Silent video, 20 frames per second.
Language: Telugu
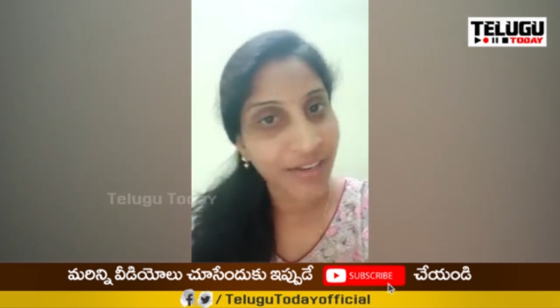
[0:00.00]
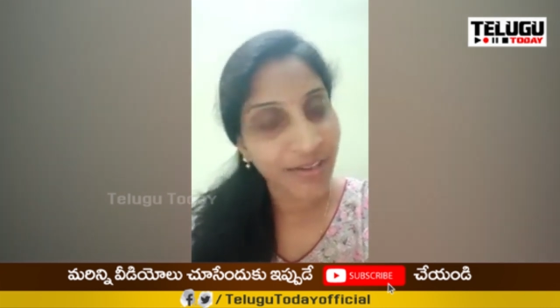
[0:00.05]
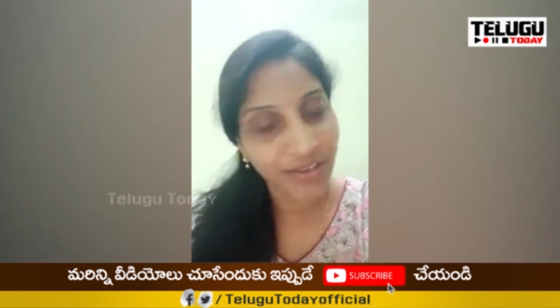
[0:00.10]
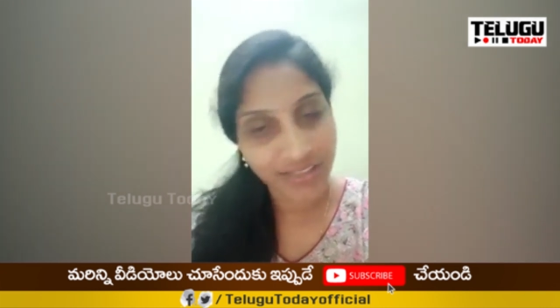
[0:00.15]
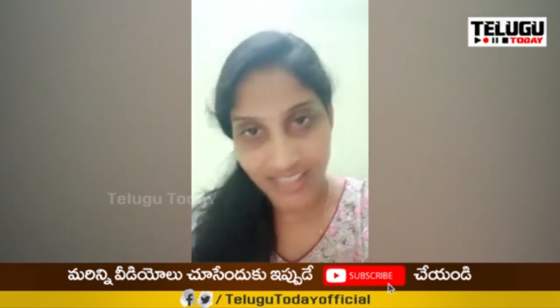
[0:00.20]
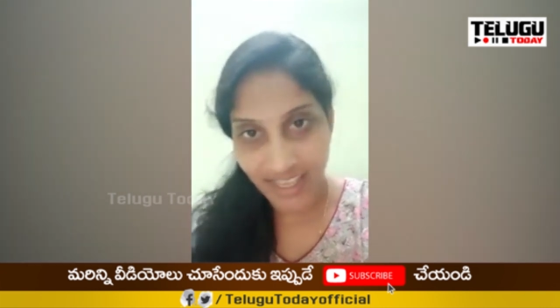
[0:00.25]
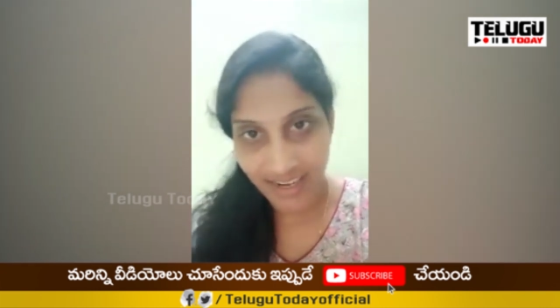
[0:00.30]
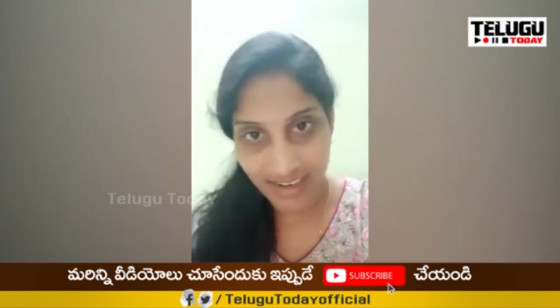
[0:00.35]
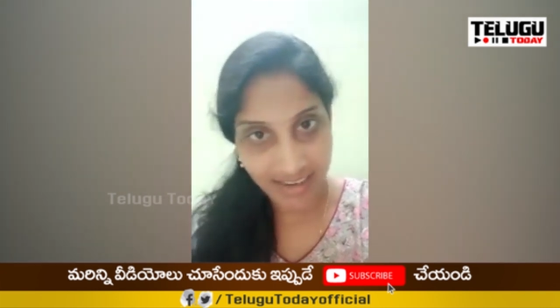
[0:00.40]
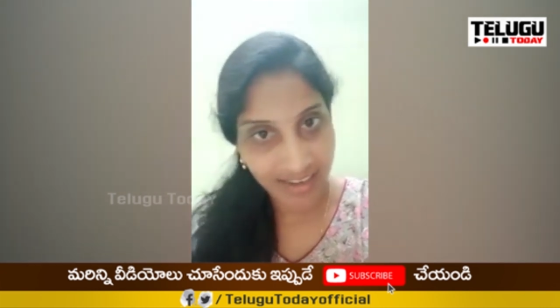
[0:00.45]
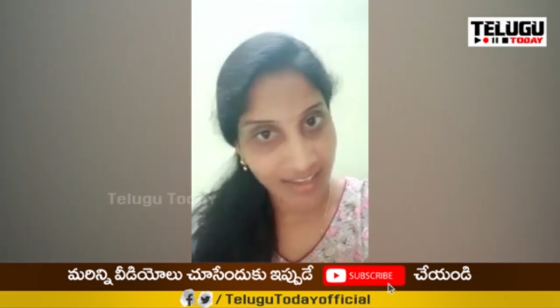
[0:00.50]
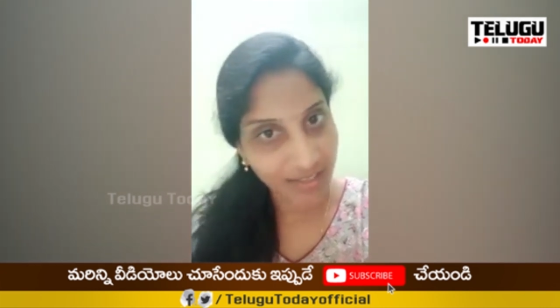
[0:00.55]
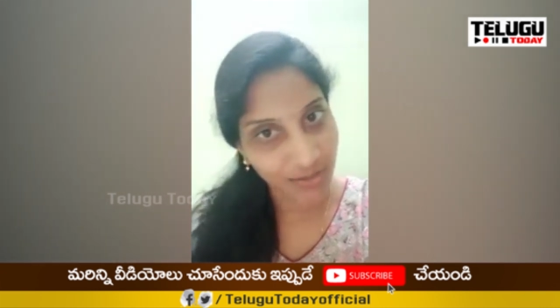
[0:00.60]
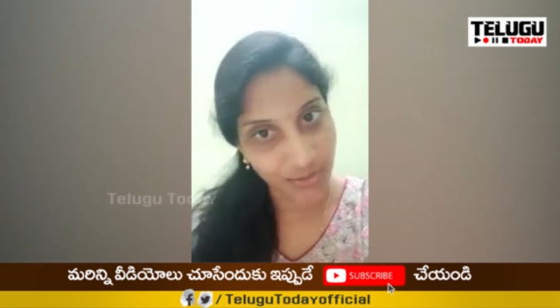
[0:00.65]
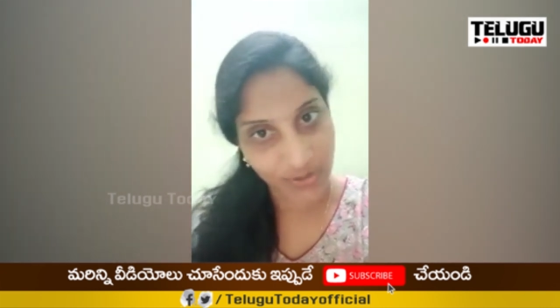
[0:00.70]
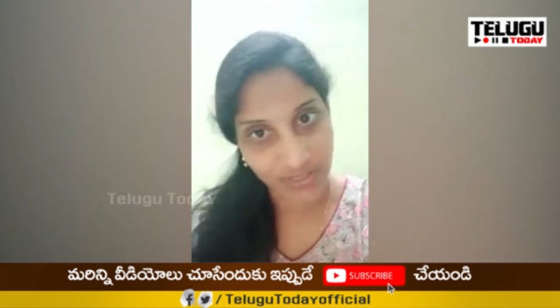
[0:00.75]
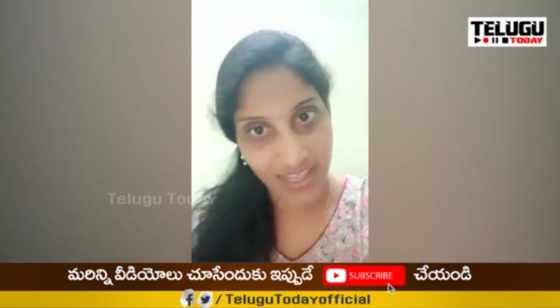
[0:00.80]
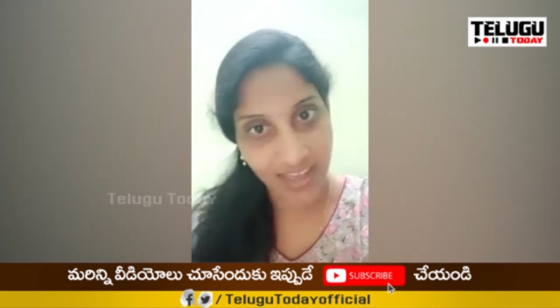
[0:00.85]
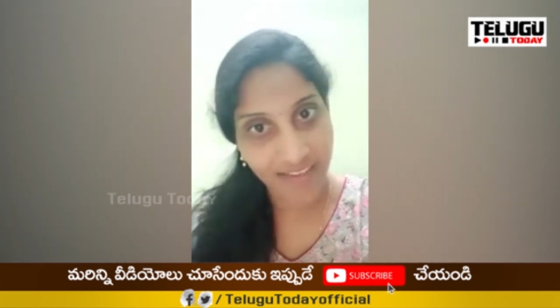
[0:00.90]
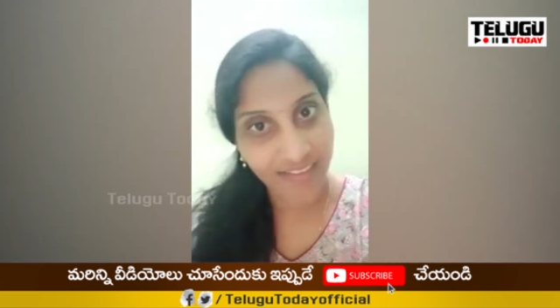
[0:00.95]
సరిగ్గా
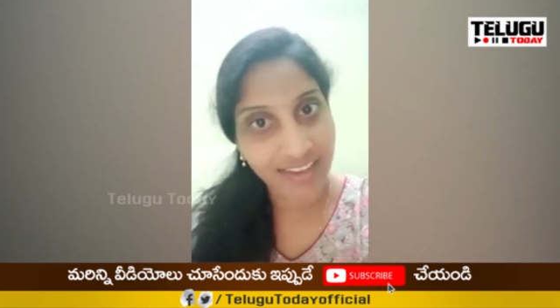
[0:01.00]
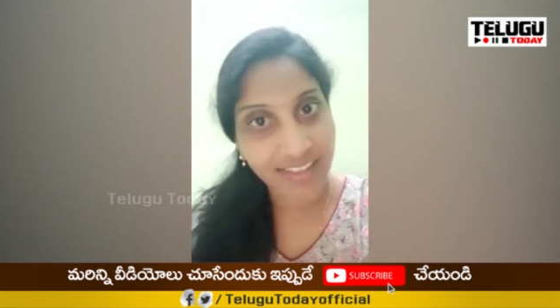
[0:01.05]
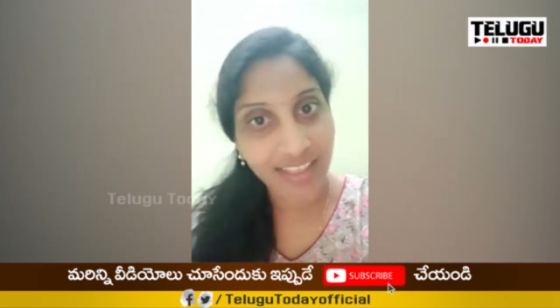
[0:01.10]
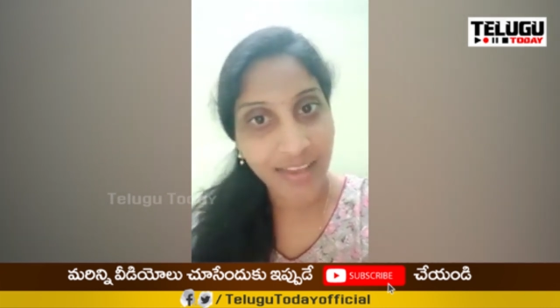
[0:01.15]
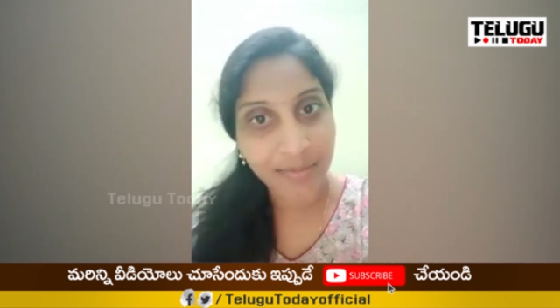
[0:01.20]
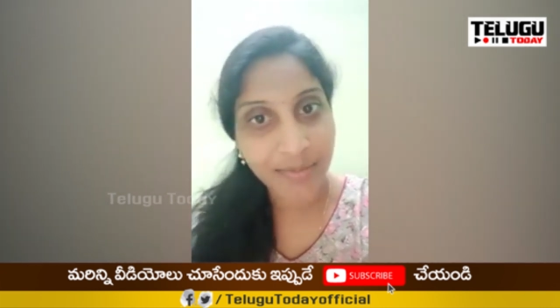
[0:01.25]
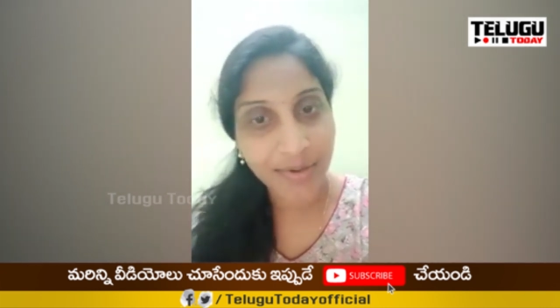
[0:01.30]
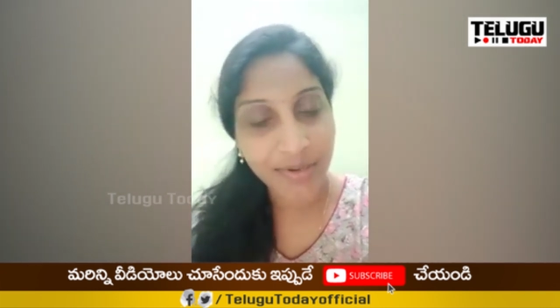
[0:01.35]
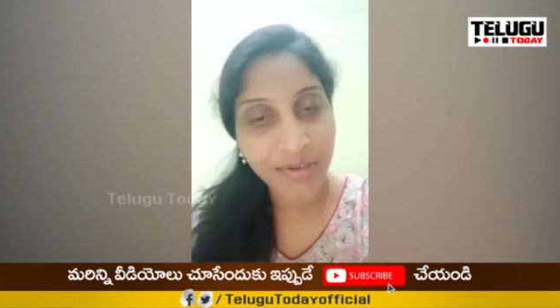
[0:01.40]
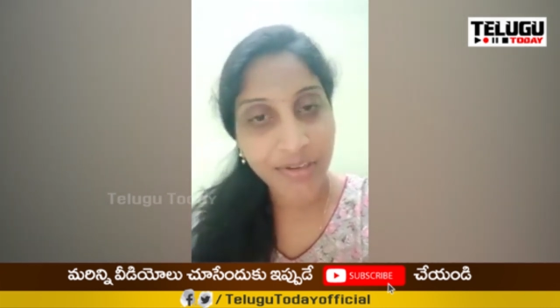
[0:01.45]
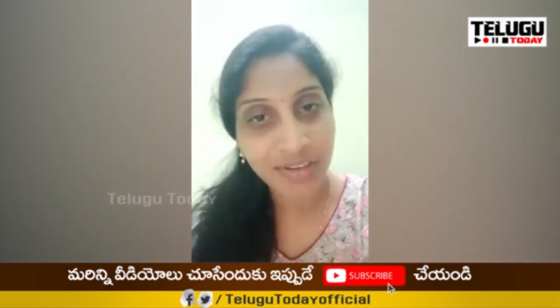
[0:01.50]
చూసావా తమ్ముడు